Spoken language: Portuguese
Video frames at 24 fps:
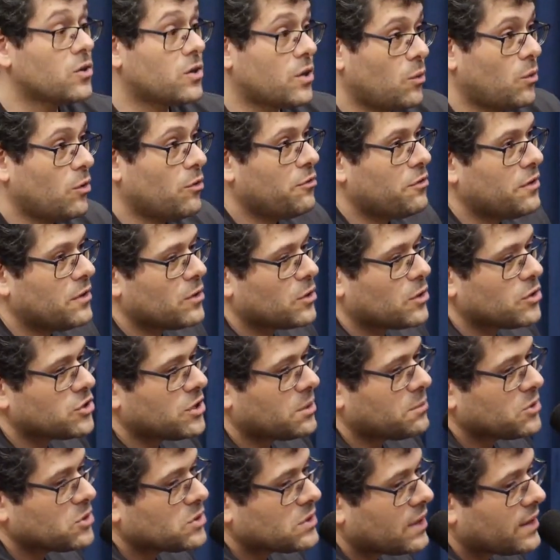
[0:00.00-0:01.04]
teu ouvido que eu já
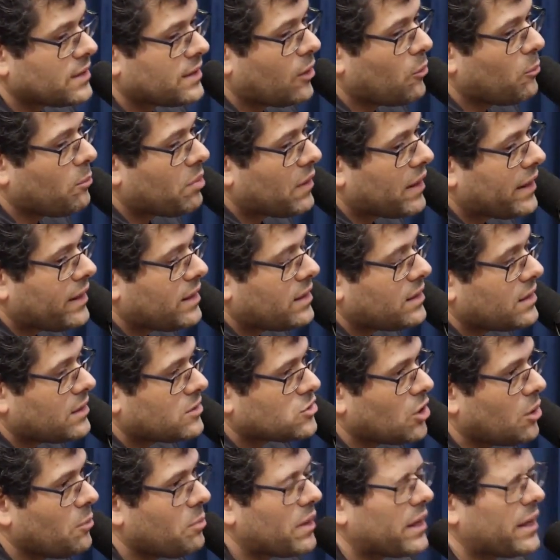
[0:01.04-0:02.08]
mostrei. Dá um play, um... é
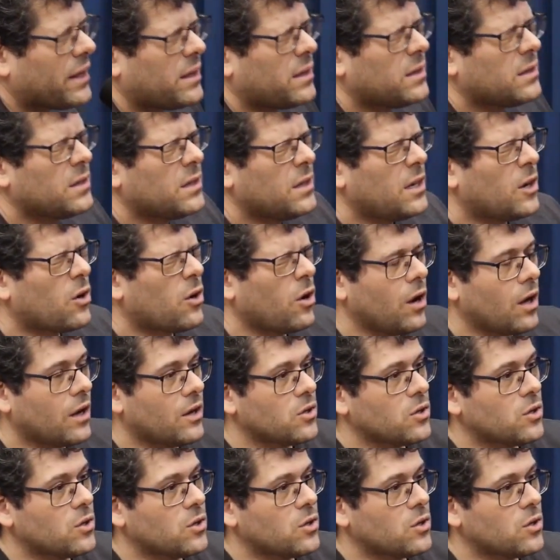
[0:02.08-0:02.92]
só um play. E coloca no